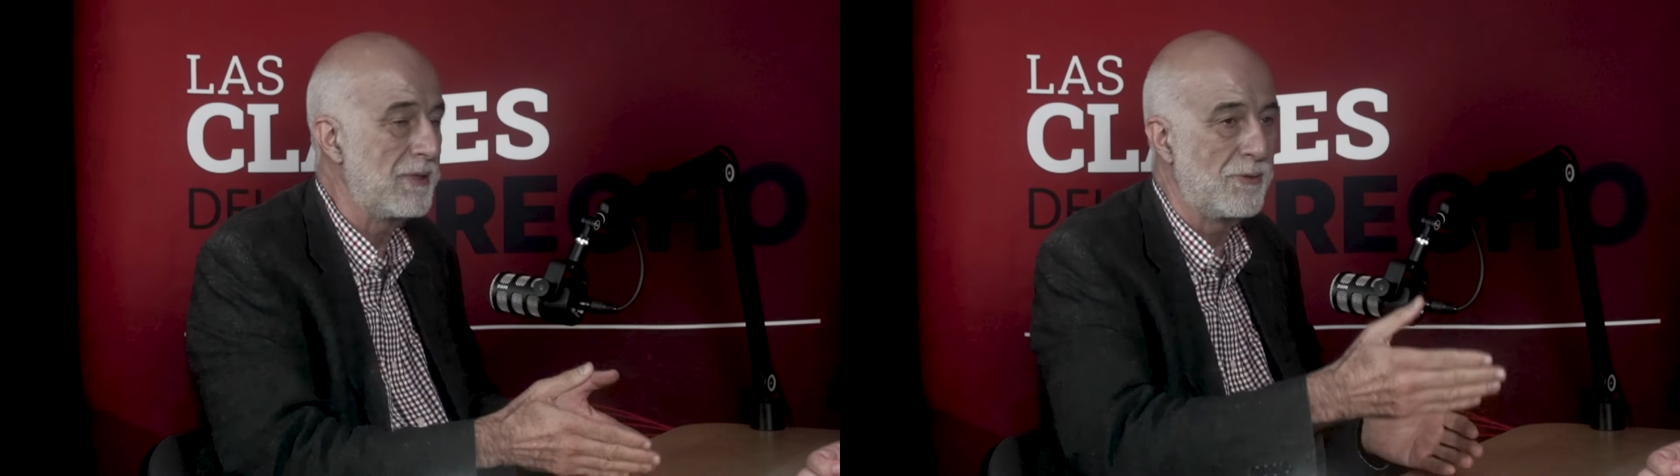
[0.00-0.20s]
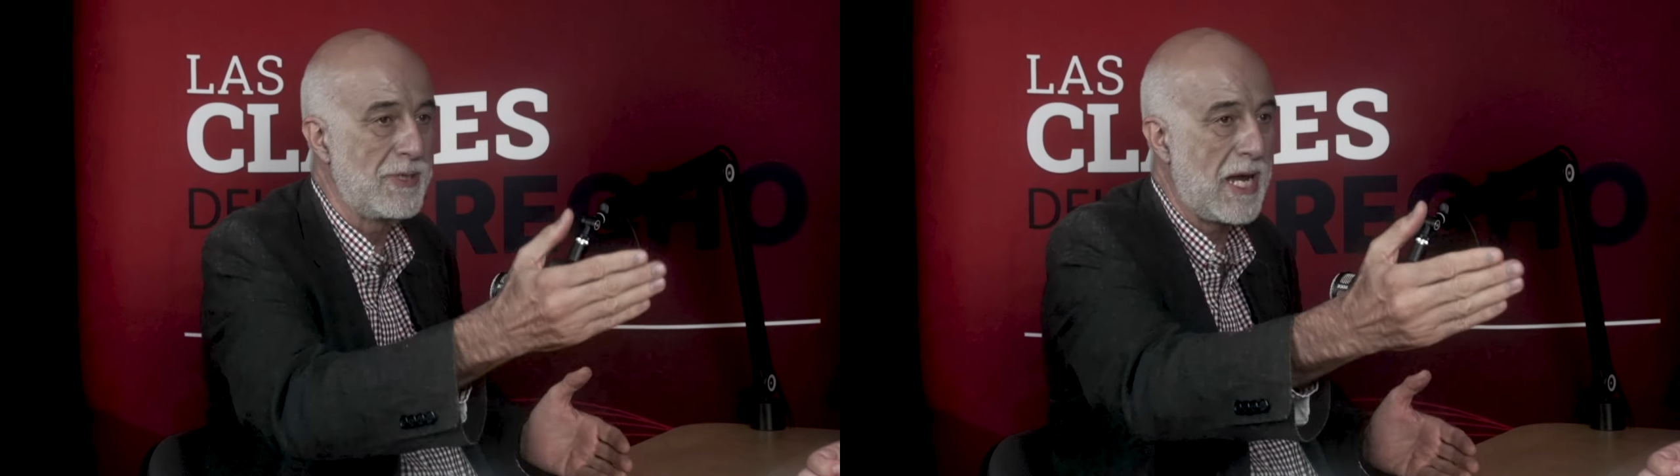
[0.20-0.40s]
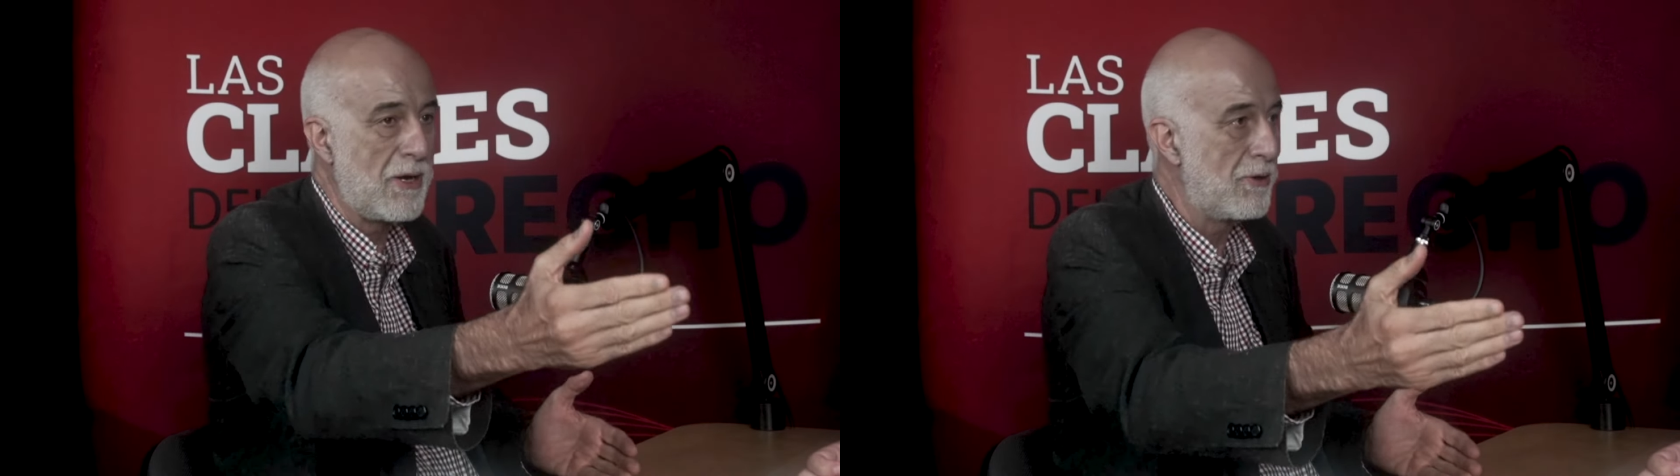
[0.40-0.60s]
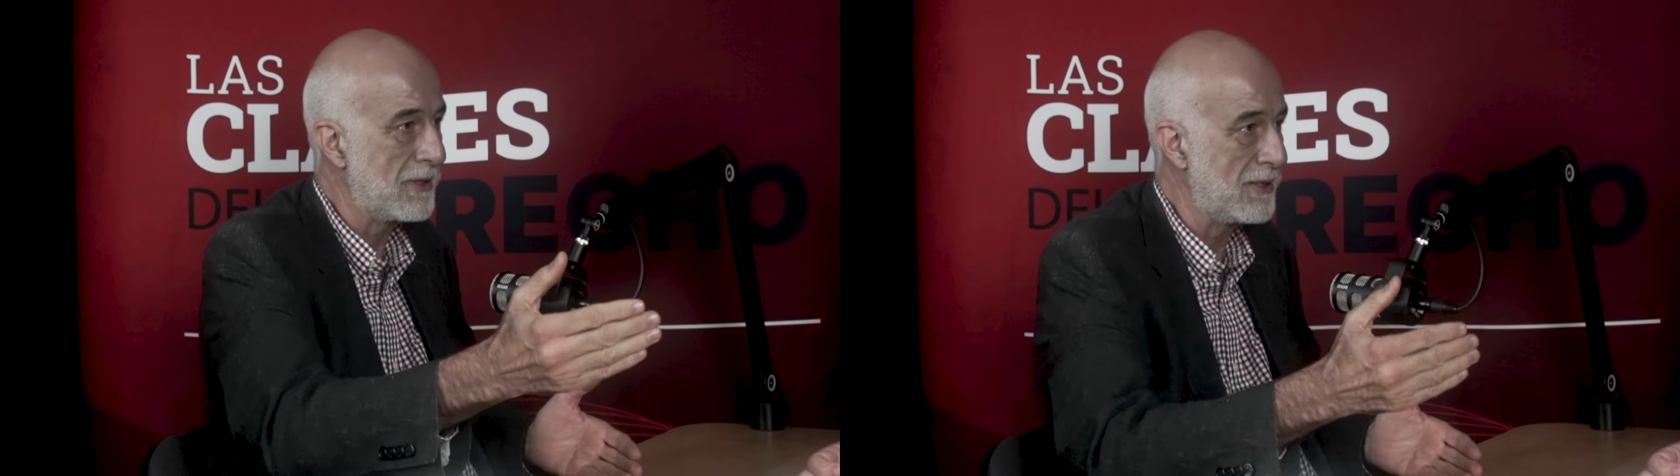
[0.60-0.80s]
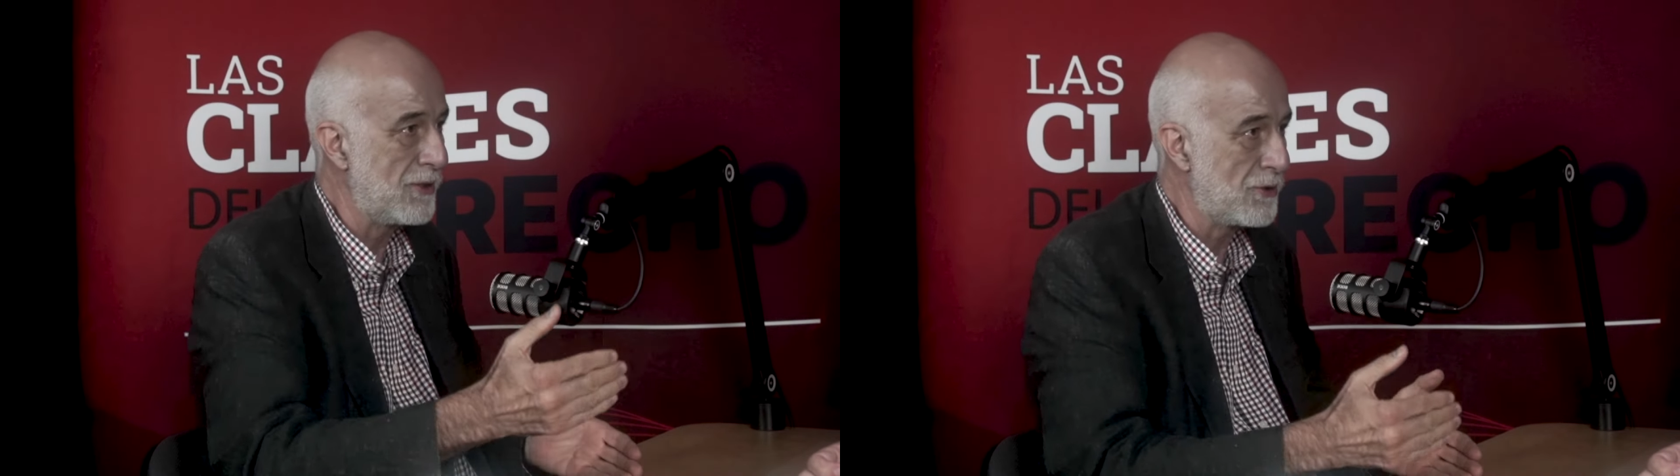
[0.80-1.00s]
una
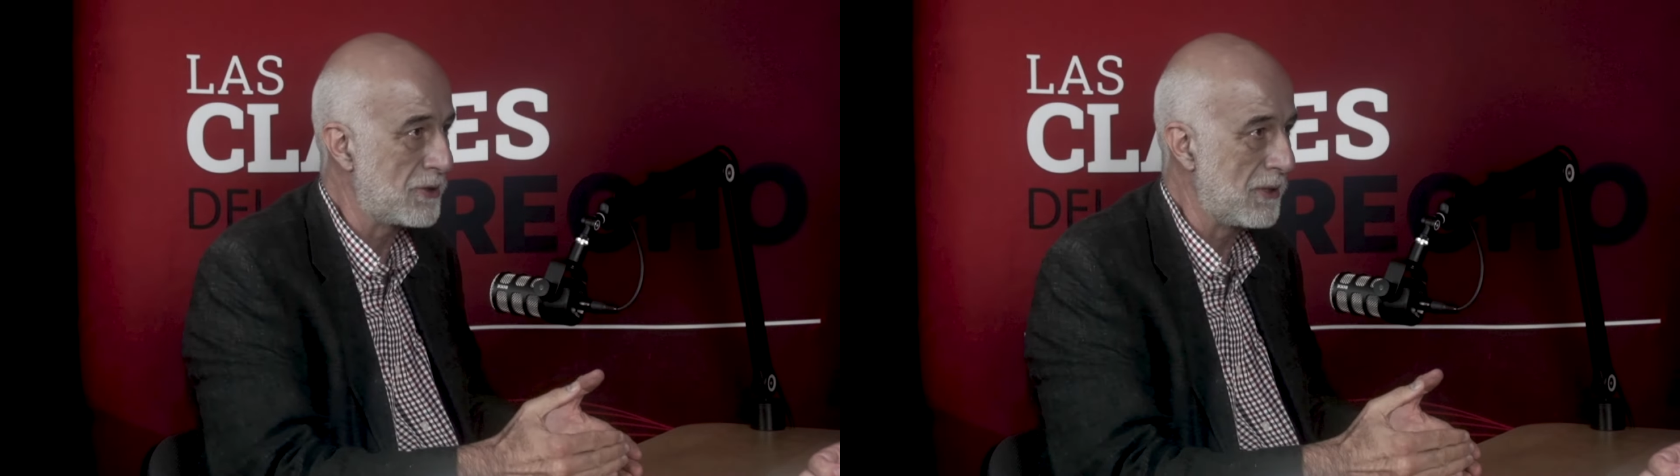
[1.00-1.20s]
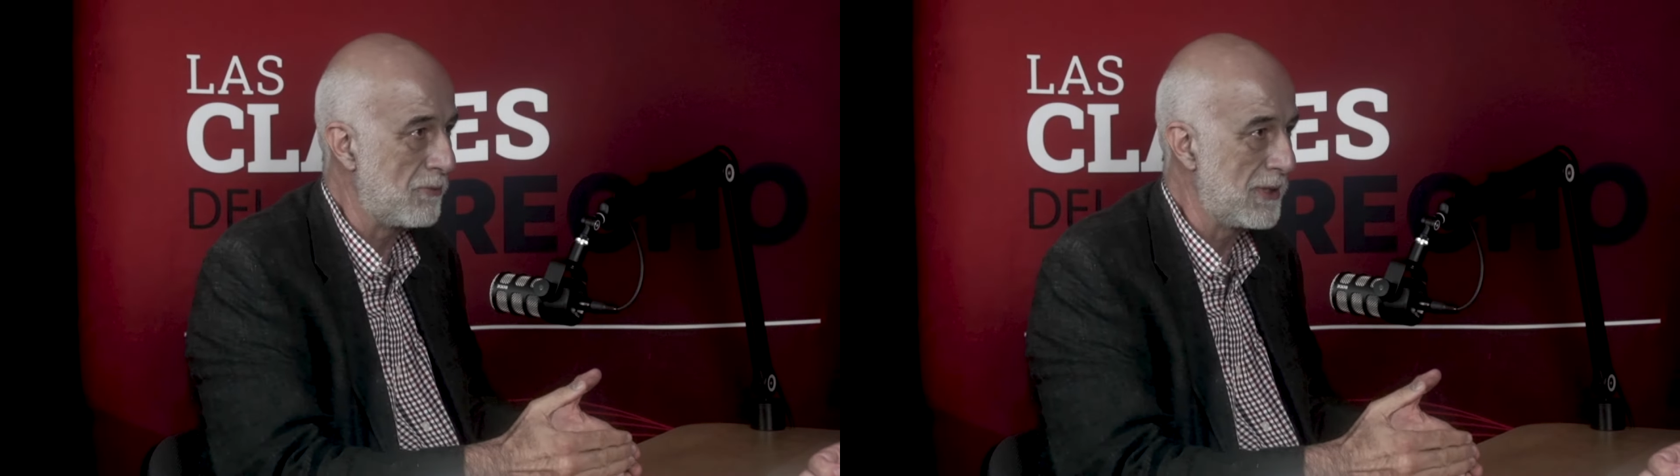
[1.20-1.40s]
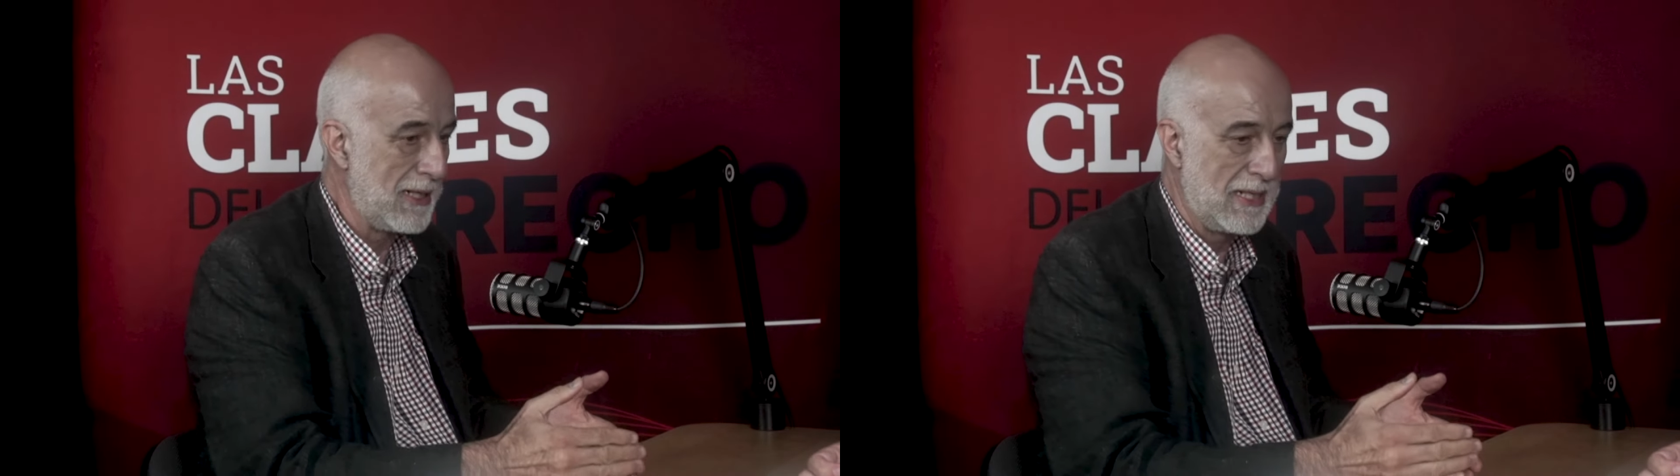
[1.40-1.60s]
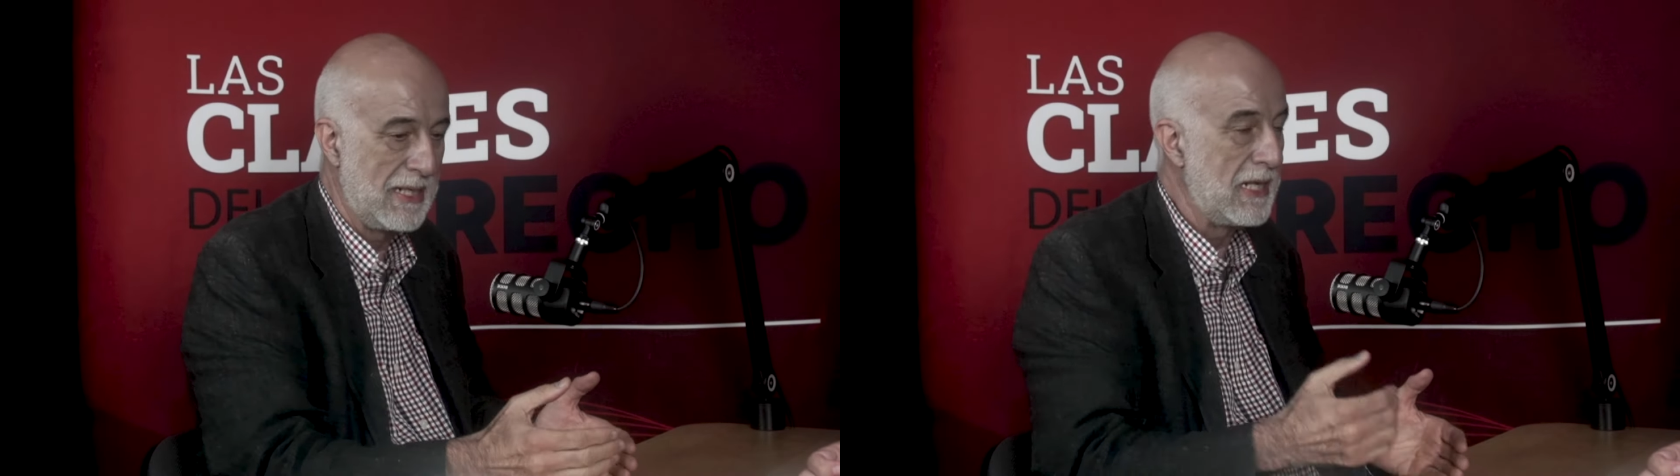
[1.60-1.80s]
orden de otro tribunal.